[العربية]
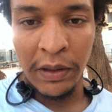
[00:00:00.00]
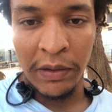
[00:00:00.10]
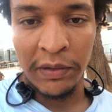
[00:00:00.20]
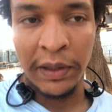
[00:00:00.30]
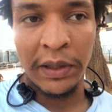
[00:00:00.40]

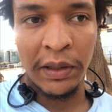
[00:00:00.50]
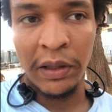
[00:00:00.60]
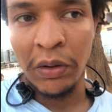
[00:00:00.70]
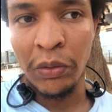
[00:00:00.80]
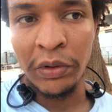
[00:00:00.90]
ستادري
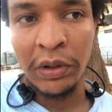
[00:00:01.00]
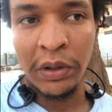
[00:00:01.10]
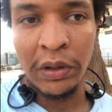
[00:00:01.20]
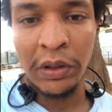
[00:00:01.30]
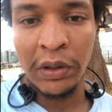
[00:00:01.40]
اذا كنت
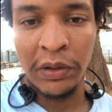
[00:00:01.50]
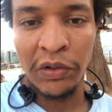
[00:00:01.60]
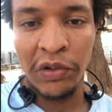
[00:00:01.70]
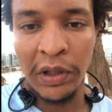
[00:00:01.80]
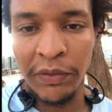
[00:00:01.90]
آه،
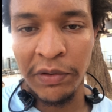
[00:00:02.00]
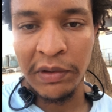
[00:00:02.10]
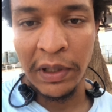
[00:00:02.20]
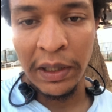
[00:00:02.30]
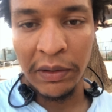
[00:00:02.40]
تجري في
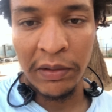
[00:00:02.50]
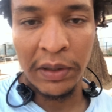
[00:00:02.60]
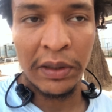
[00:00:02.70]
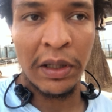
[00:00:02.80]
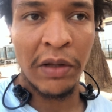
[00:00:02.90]
الستاد
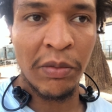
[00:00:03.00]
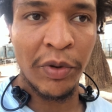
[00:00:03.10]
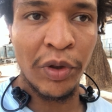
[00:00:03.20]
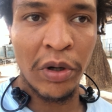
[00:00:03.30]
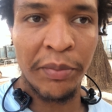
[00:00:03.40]
ستادري لازم
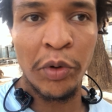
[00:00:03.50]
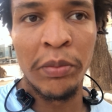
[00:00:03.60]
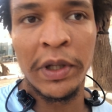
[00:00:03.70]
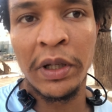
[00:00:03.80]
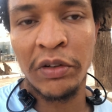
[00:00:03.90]
تدور بدو
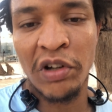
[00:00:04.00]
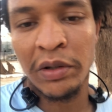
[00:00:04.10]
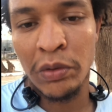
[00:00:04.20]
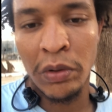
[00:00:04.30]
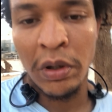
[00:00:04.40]
مينيت شاك
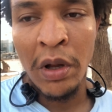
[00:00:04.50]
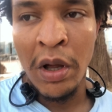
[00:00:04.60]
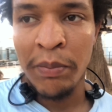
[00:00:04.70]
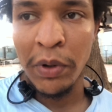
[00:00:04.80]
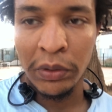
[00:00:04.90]
تور
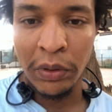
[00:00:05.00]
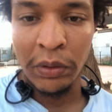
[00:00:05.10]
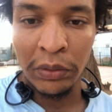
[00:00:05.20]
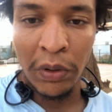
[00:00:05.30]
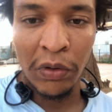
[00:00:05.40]

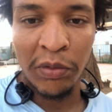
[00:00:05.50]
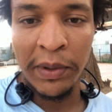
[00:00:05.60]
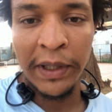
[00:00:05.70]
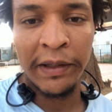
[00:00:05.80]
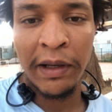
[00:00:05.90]
بوندون 30
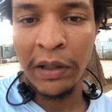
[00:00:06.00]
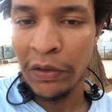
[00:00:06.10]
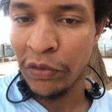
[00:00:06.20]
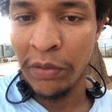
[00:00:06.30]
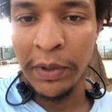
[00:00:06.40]
مينيت حتى
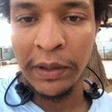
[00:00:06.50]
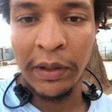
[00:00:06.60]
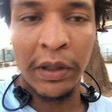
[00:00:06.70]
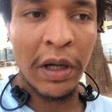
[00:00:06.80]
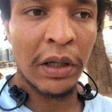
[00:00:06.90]
45 مينيت
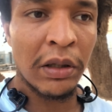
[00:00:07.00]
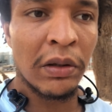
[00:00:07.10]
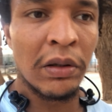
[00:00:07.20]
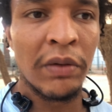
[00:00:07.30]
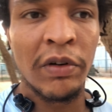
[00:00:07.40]
هنا راك
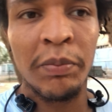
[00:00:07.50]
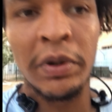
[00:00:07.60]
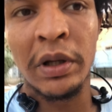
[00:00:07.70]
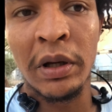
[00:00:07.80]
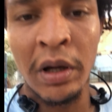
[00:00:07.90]
آه،
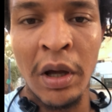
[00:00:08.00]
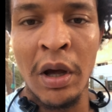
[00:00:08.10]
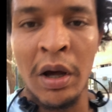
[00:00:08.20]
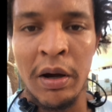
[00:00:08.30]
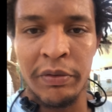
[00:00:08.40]
ديفلوبي
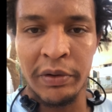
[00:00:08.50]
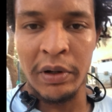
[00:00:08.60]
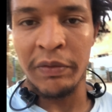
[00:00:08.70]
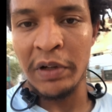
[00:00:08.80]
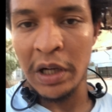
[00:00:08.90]

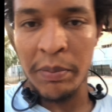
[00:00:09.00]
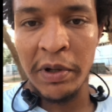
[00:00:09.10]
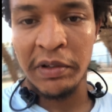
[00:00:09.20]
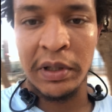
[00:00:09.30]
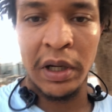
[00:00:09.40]
في لي
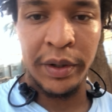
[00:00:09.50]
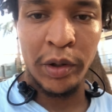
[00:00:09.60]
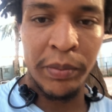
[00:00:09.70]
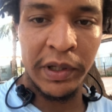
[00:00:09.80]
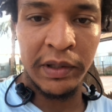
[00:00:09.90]
كاباسيتي
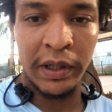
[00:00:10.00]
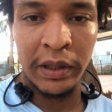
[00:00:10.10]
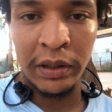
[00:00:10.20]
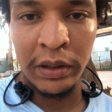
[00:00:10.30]
ايروبيك تاعك